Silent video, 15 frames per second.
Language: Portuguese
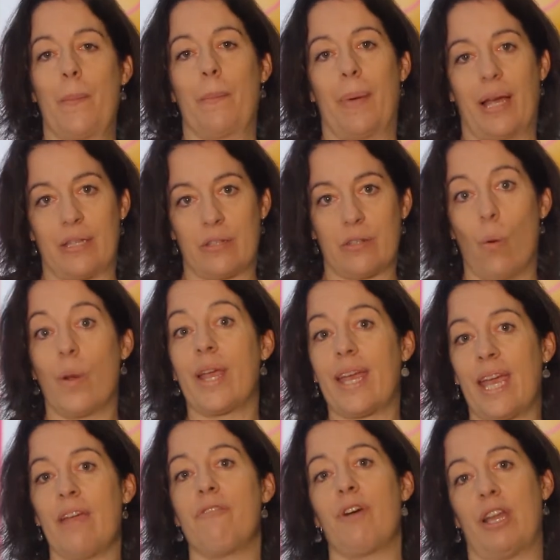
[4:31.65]
mas o
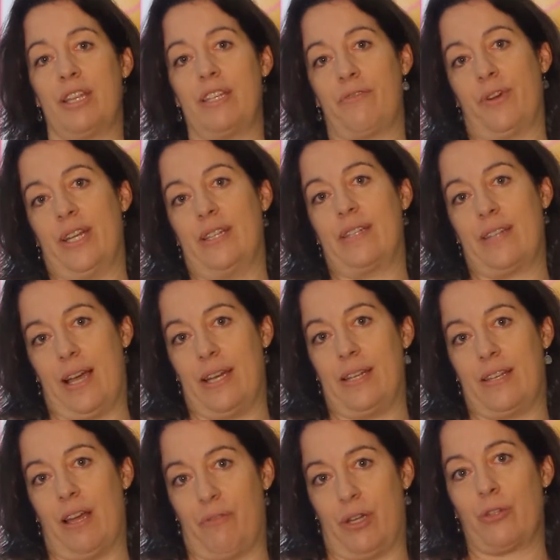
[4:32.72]
que vai diferenciar
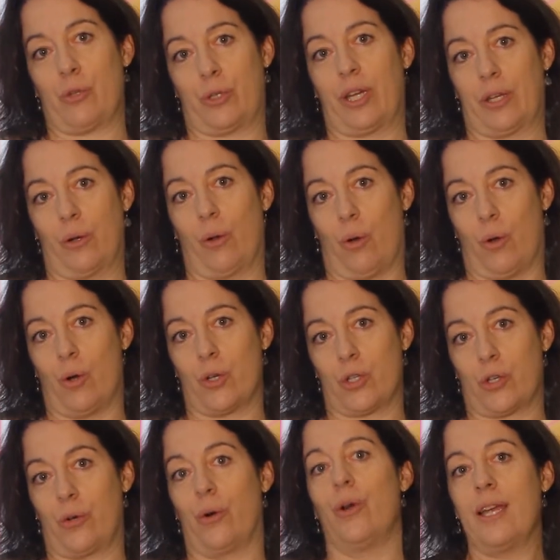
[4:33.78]
esse avanço
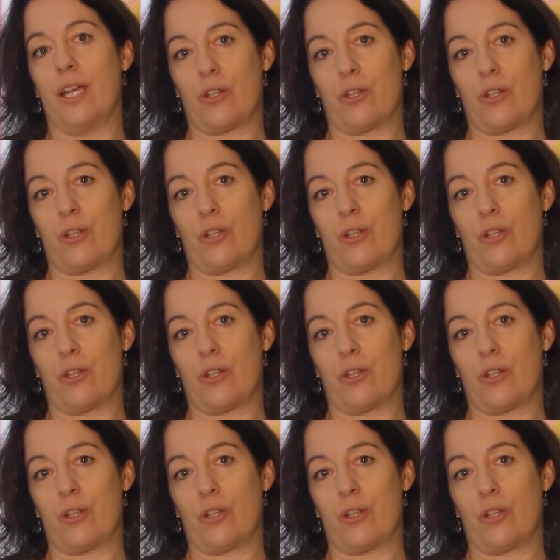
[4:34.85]
tecnológico